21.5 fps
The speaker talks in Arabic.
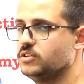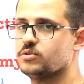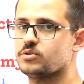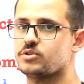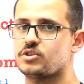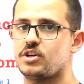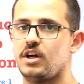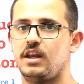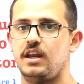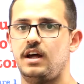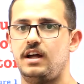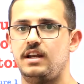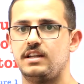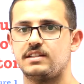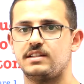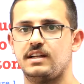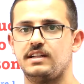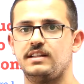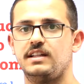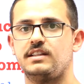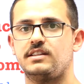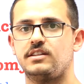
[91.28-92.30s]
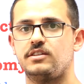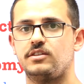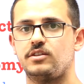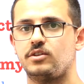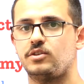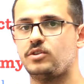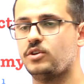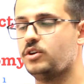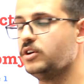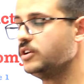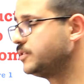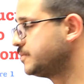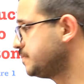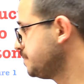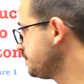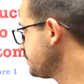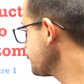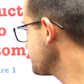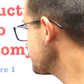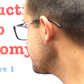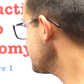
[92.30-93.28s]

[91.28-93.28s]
لكم ان شاء الله على سلايدات الدكتور